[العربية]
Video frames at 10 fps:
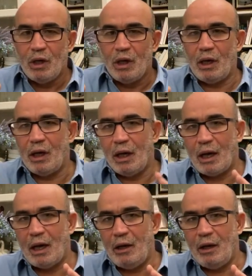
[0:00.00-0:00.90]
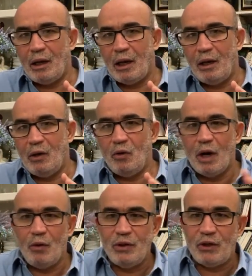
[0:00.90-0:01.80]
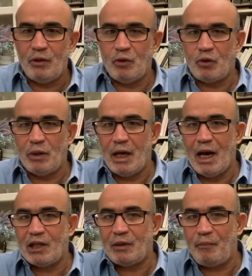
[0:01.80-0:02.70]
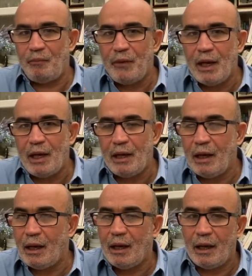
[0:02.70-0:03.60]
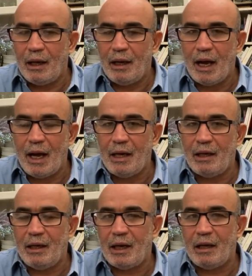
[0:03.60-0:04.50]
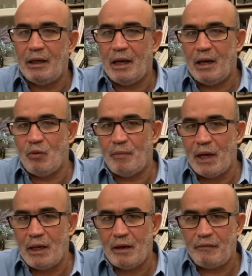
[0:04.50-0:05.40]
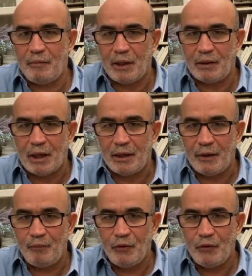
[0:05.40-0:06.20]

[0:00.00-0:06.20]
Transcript: آه، يقل يقلوا او يزيدوا شويه حسب آه، الحاله اللي كان عليها الوبائيه في بريطانيا